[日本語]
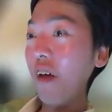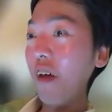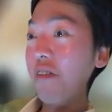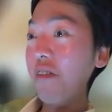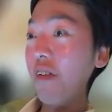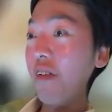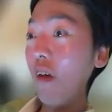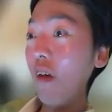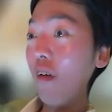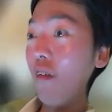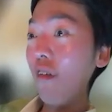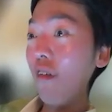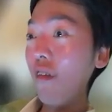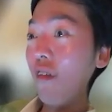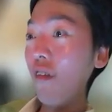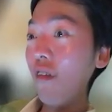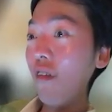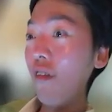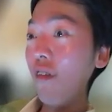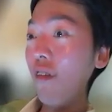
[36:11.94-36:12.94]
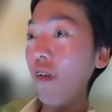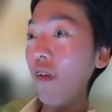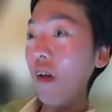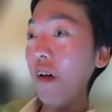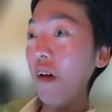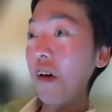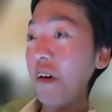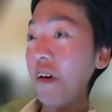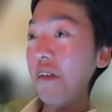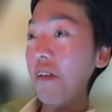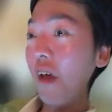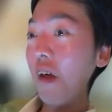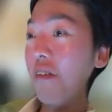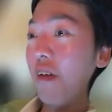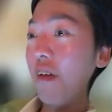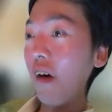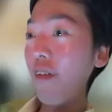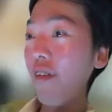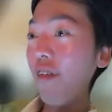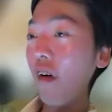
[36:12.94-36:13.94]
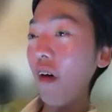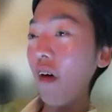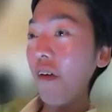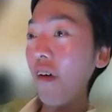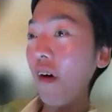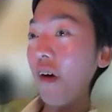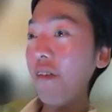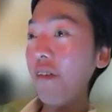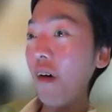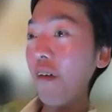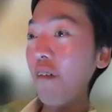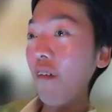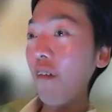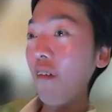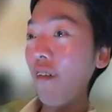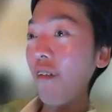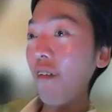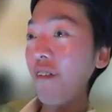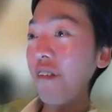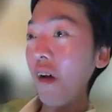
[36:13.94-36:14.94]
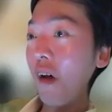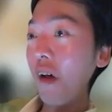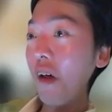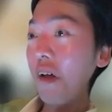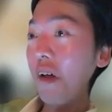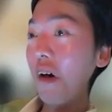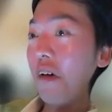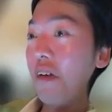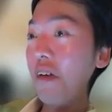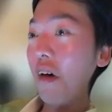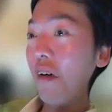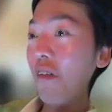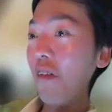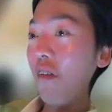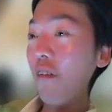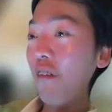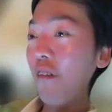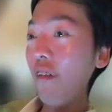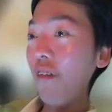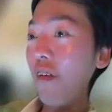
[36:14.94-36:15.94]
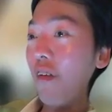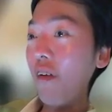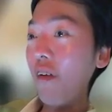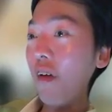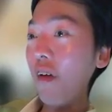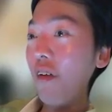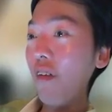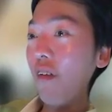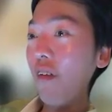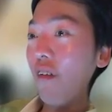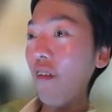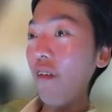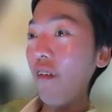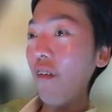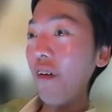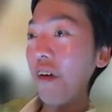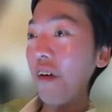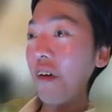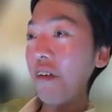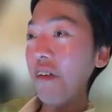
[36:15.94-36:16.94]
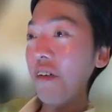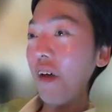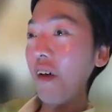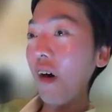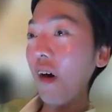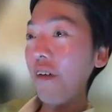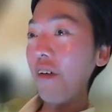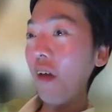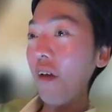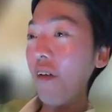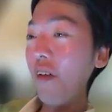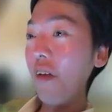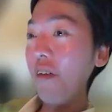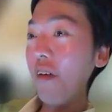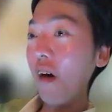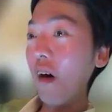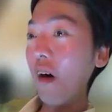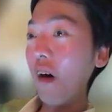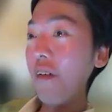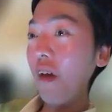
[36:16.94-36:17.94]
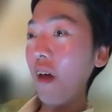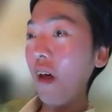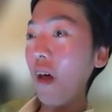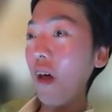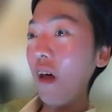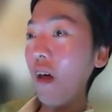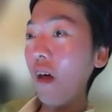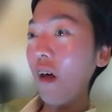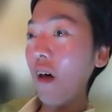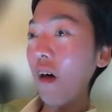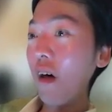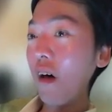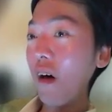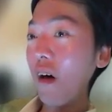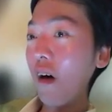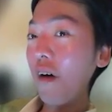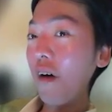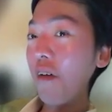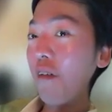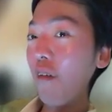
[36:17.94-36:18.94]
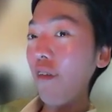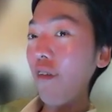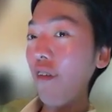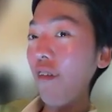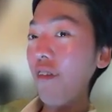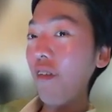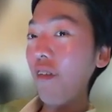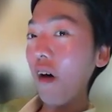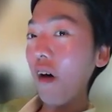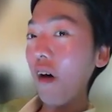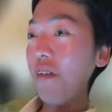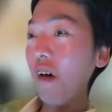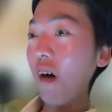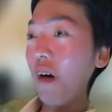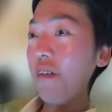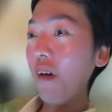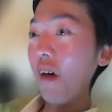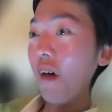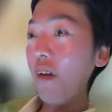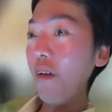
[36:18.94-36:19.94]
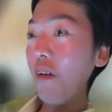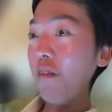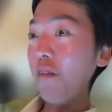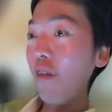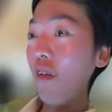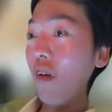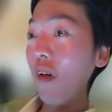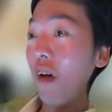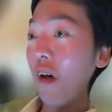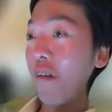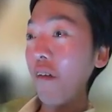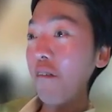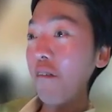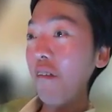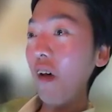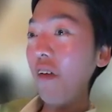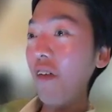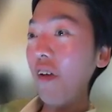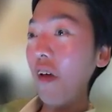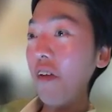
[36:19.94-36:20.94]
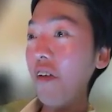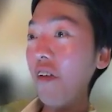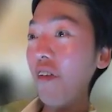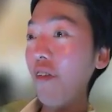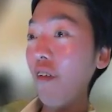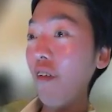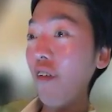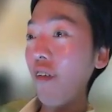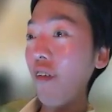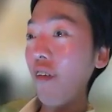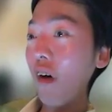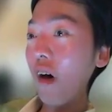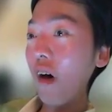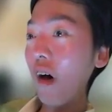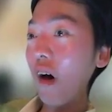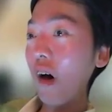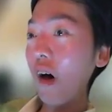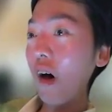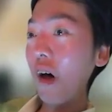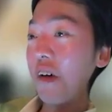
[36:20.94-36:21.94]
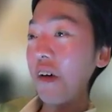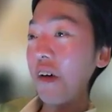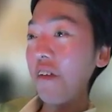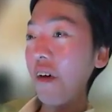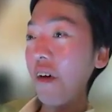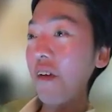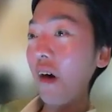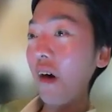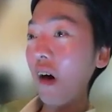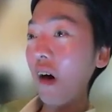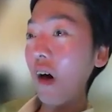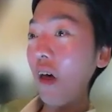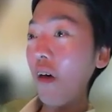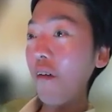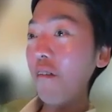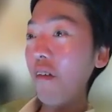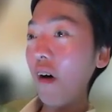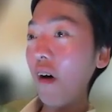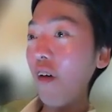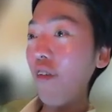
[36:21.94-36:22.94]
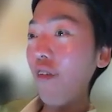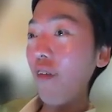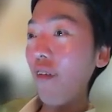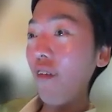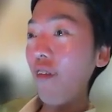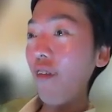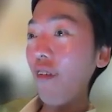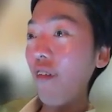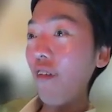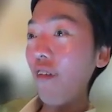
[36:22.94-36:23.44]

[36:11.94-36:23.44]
いっていうふうに選択される方もいらっしゃると思うんですけど、何か先生の中で、あの、そういった方々にメッセージというか、何かあれば一言